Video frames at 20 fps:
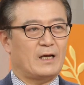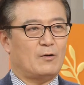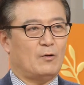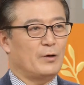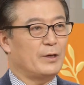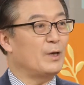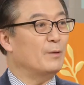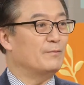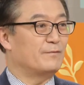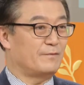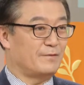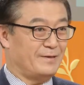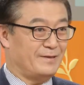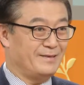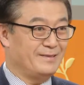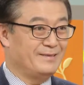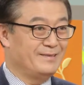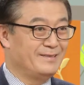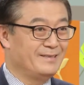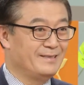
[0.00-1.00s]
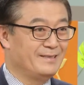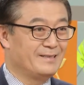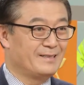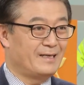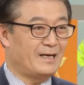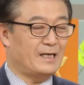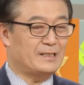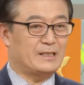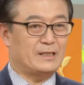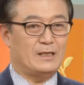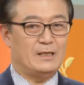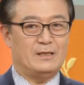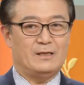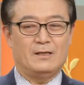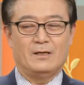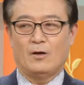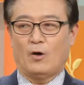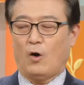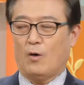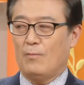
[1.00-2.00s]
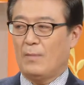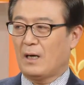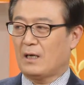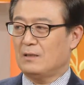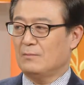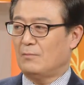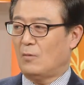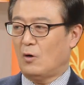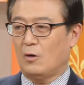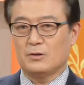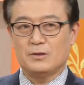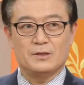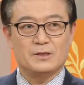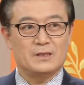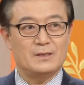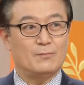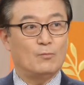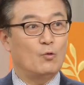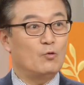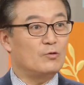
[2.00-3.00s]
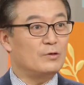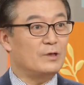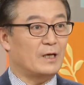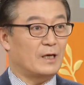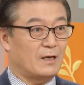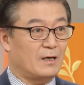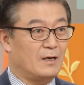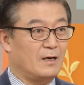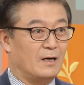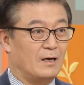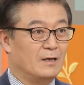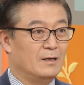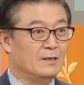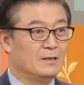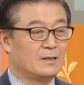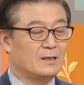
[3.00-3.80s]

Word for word: 거의 없어요. 음. 사실 얼만큼 먹었는지를 모르니까